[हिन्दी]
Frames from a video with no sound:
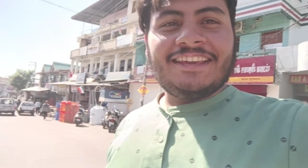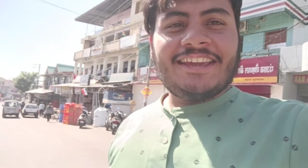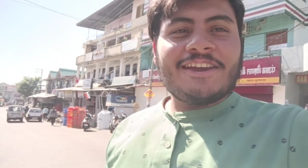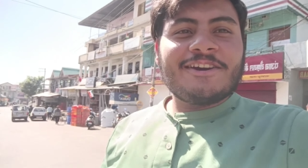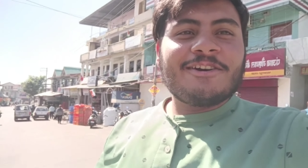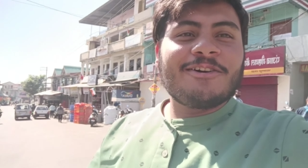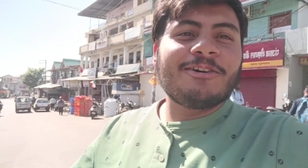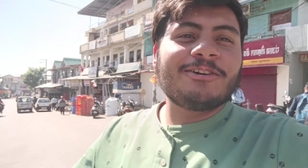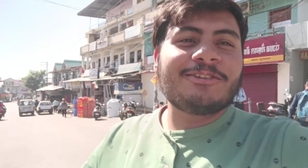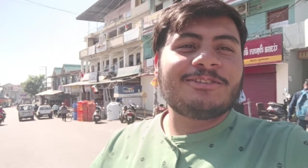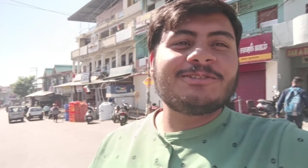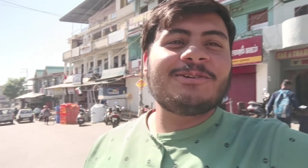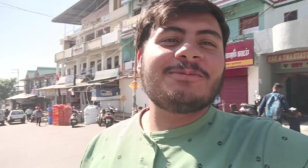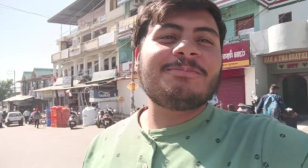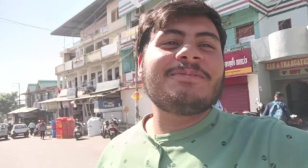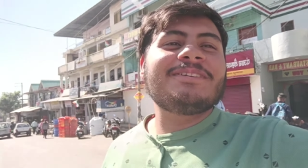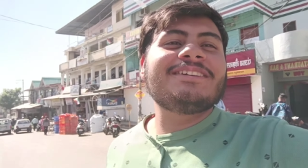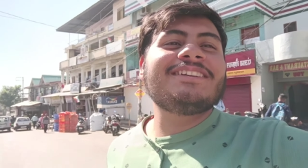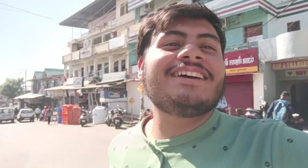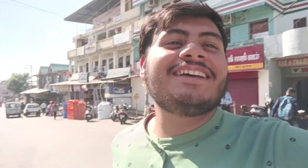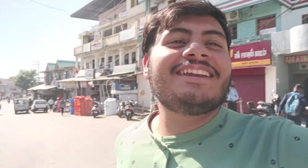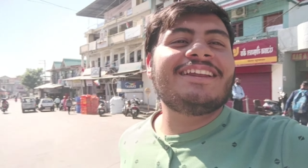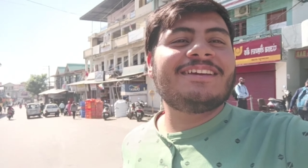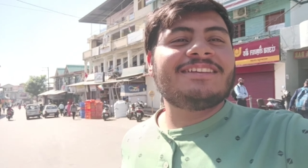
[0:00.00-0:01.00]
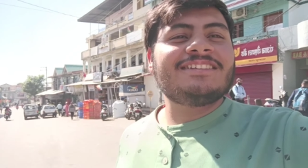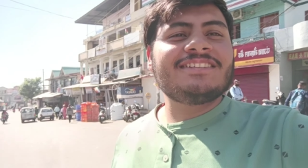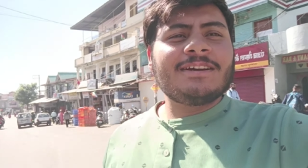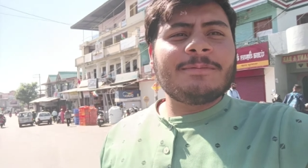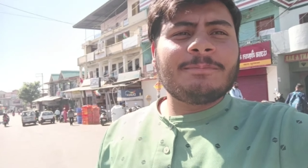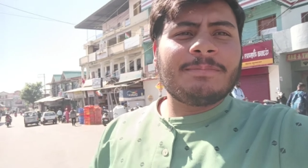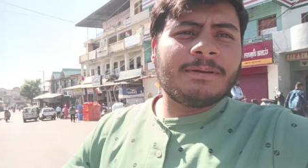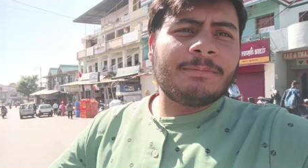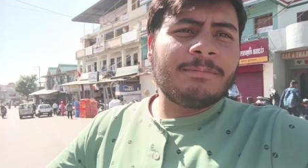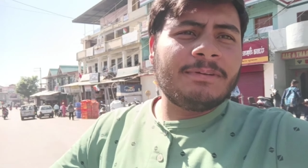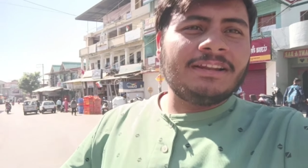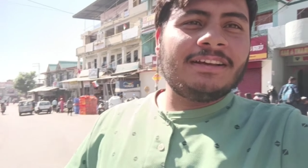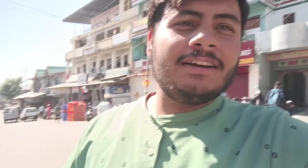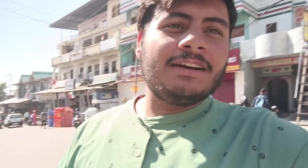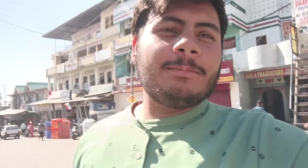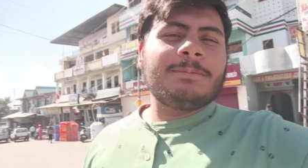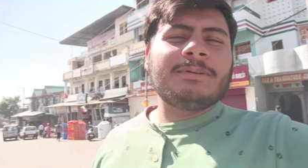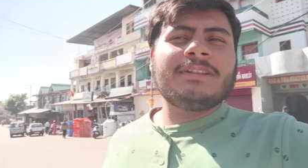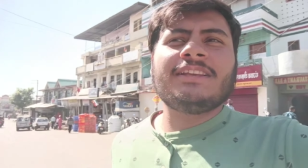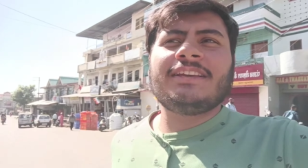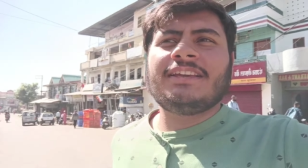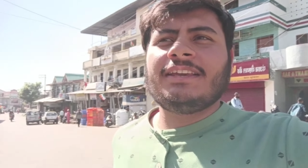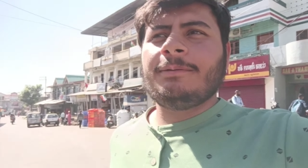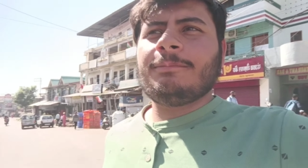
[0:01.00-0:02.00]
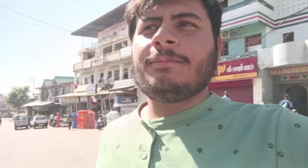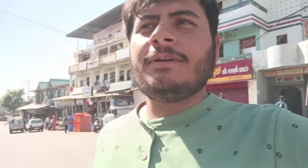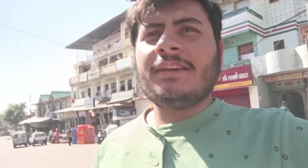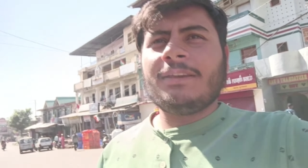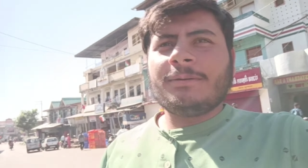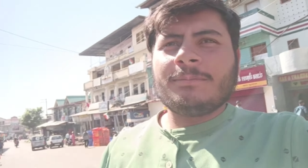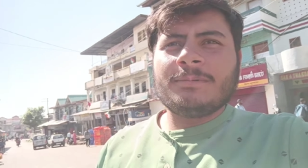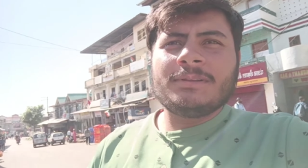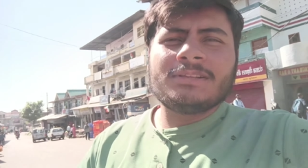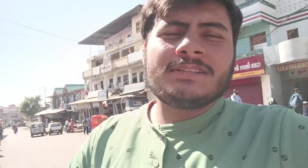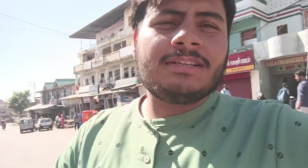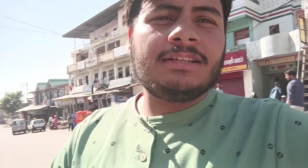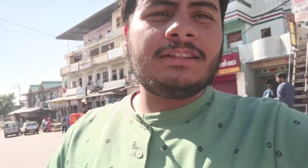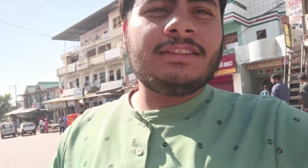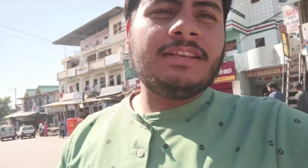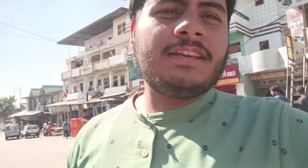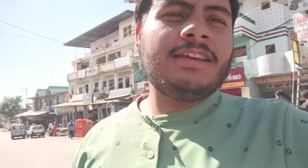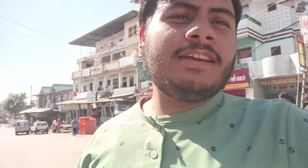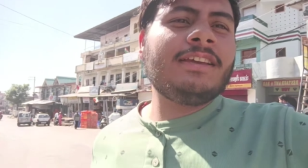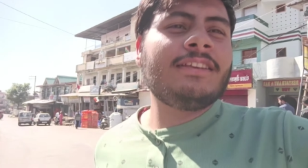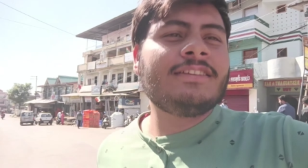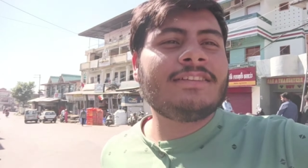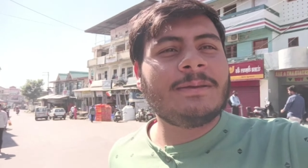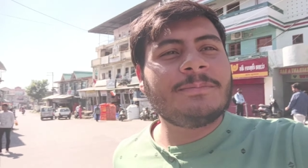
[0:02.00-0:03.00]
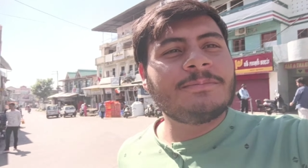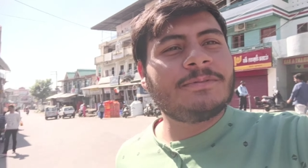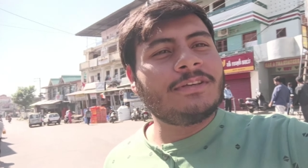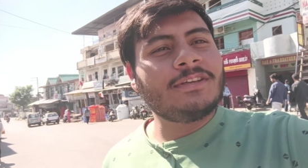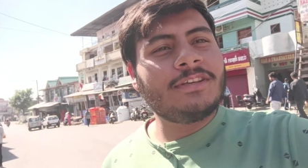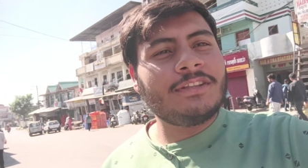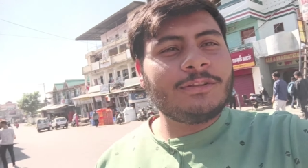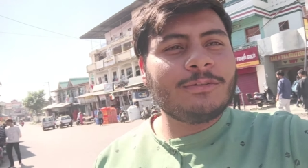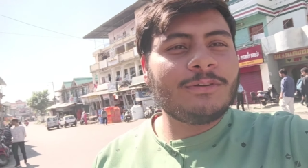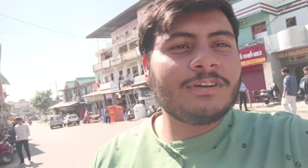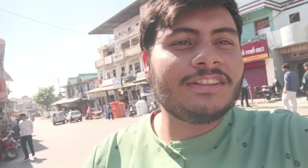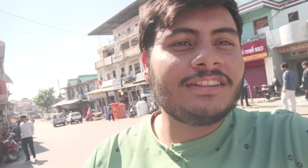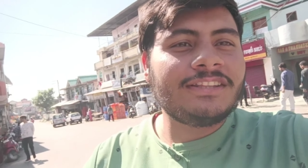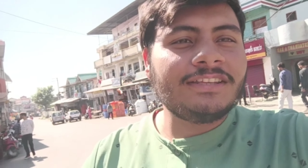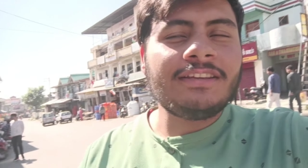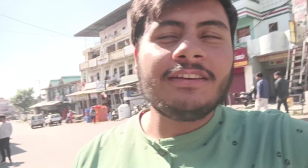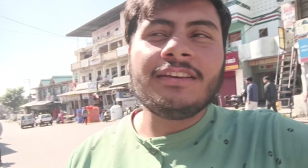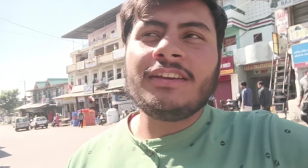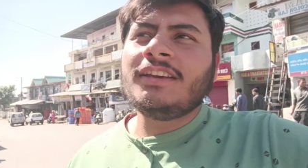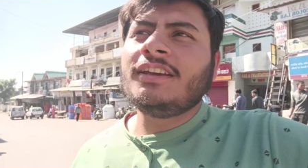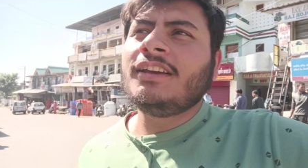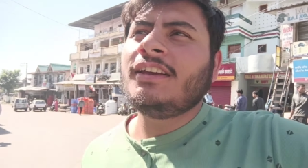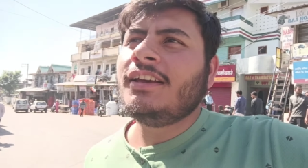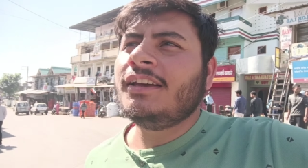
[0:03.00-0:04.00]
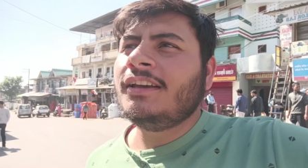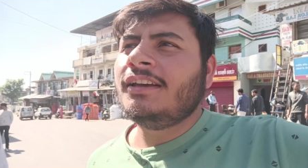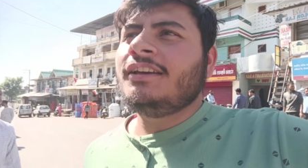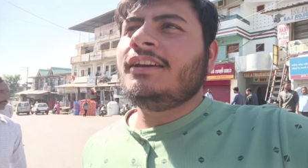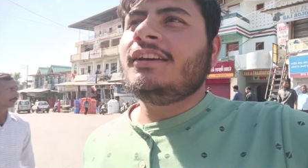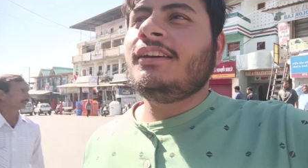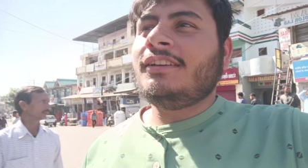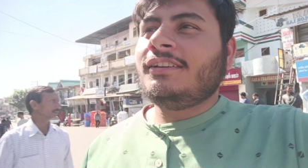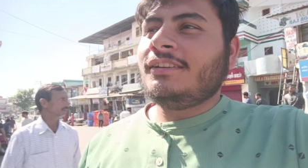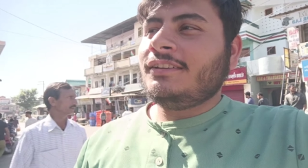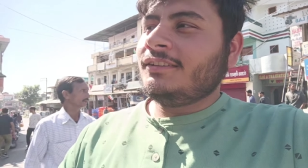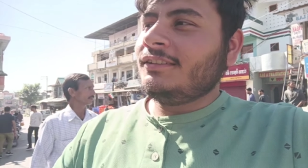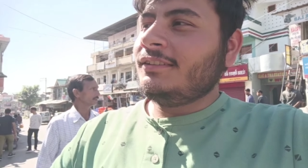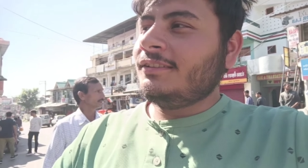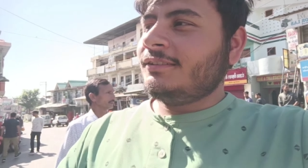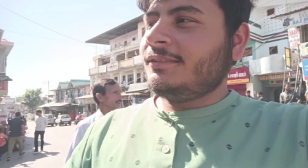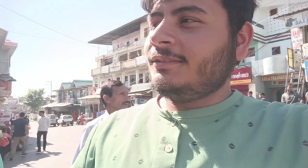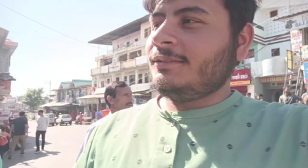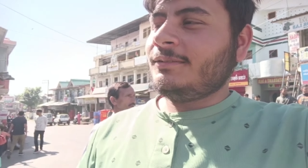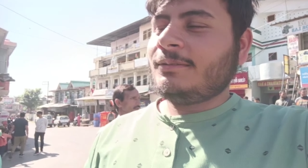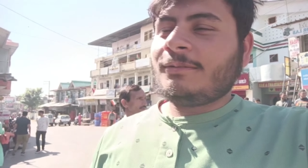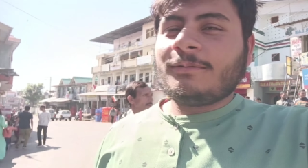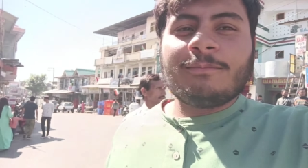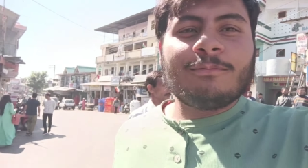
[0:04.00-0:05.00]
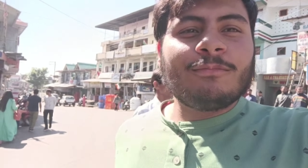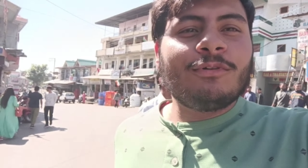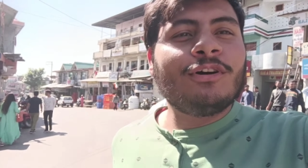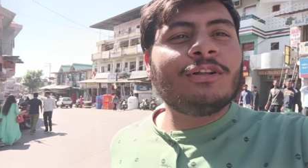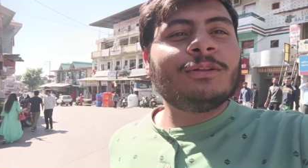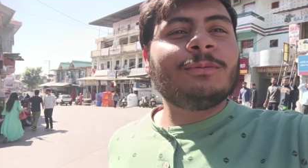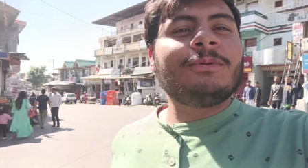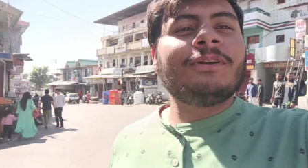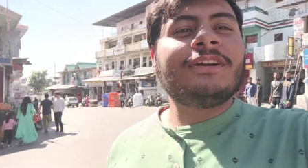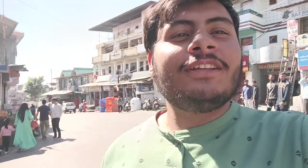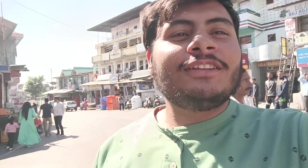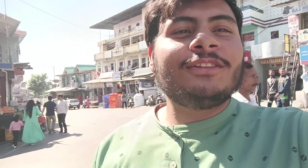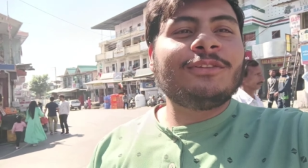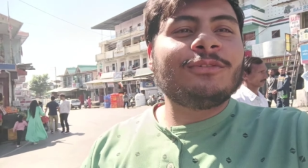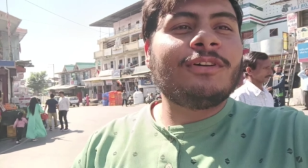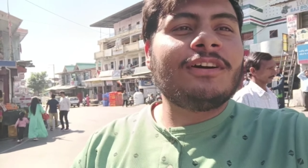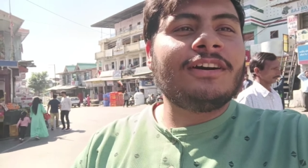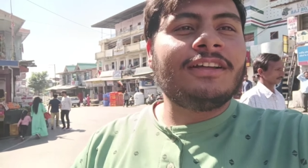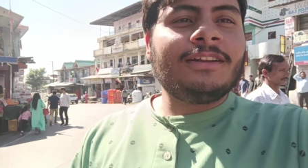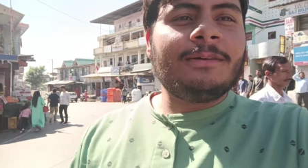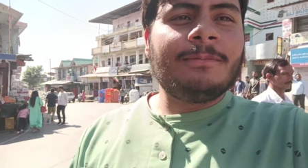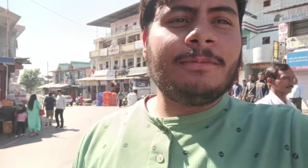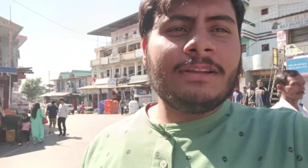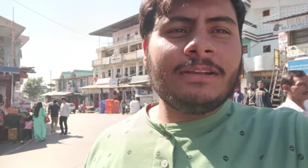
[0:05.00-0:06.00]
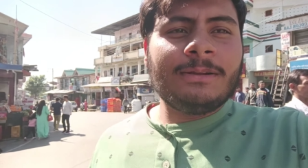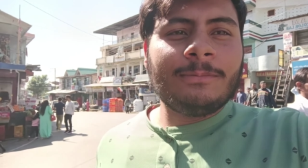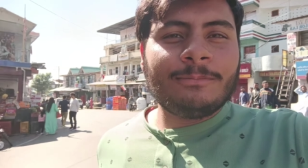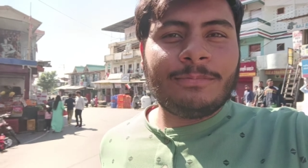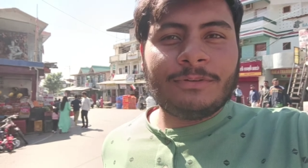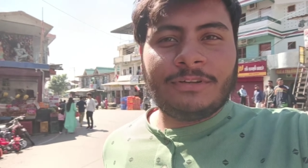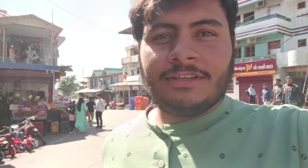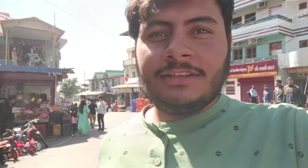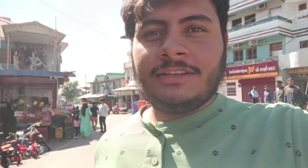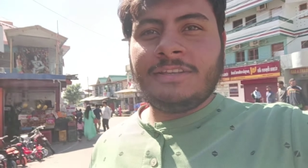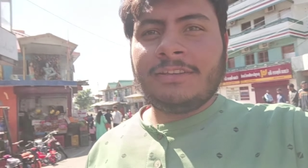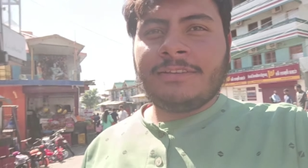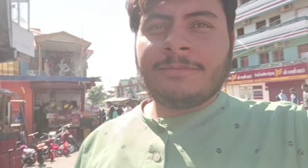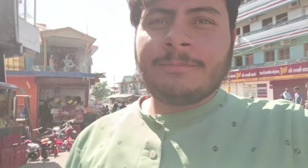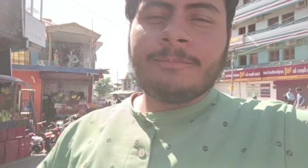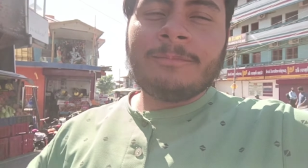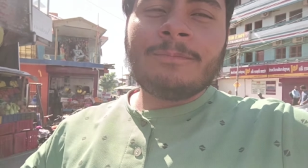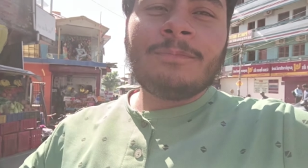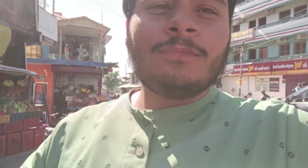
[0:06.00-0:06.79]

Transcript: e के एक और शॉप पे जा रहे हैं जहाँ पे हमें लगा पता कि हम की मिल सकती है सैमसंग की दुकान थी बहुत बड़ी दुकान है बहुत बड़ी दुकान है पालमपुर की